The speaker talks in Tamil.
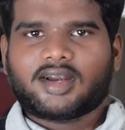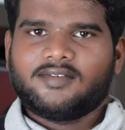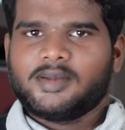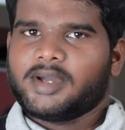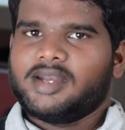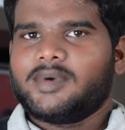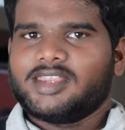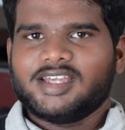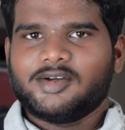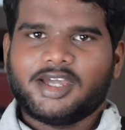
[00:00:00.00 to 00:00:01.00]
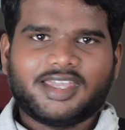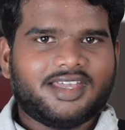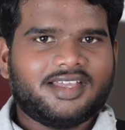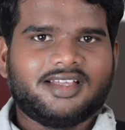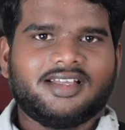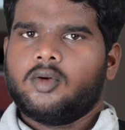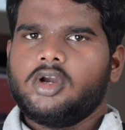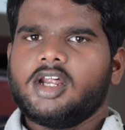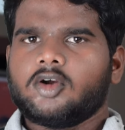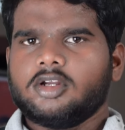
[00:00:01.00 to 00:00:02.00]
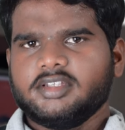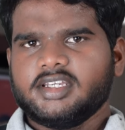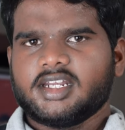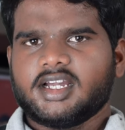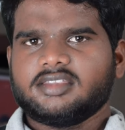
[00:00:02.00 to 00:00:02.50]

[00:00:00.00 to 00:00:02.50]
வர்றவன் பயன்படுத்திக்குவாங்க உள்ள நுழைஞ்சிங்கன்னா